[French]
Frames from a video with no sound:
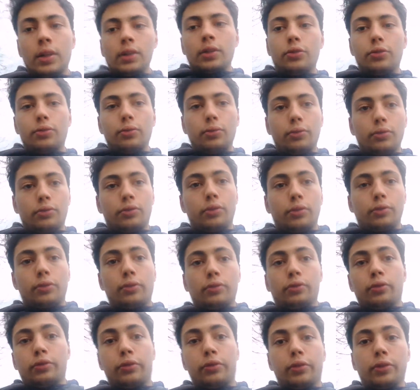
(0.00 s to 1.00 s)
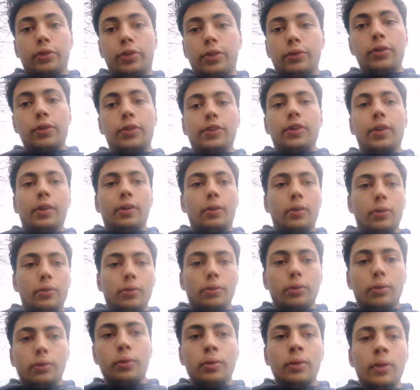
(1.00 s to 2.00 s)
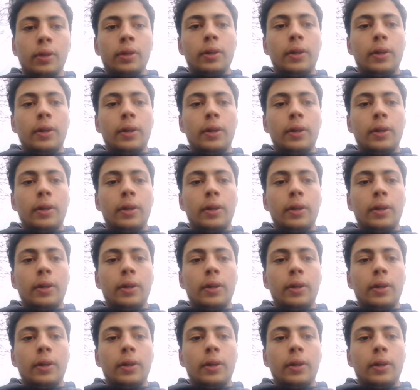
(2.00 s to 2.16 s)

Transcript: Donc, euh, ce qui veut dire en gros